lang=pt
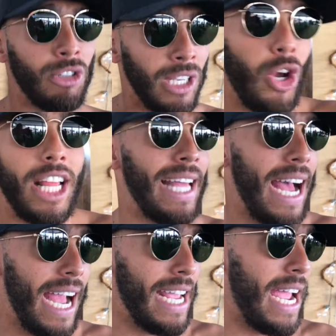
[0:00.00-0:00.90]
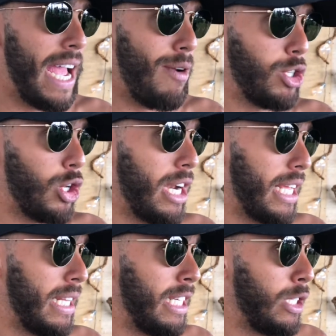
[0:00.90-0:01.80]
a história da águia é uma história
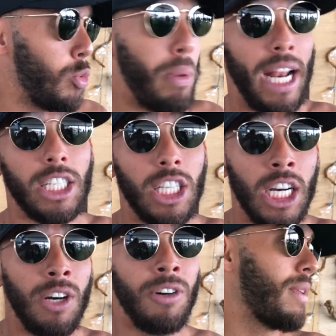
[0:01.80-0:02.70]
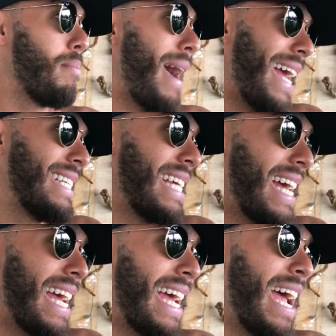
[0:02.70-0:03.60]
de superação. Mas
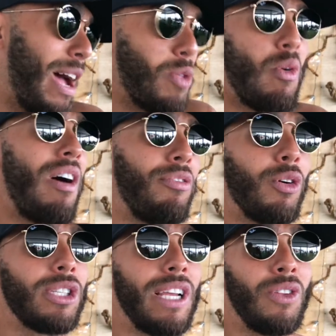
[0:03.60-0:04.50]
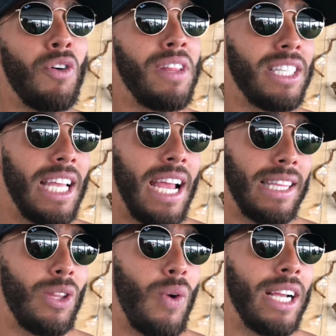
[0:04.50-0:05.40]
é, a do meu avô, sem dúvidas, é a
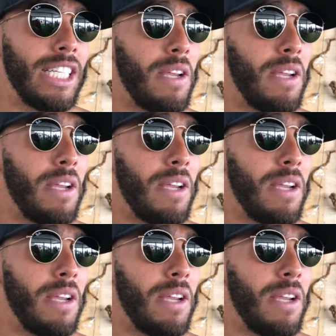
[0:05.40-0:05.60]
tatuagem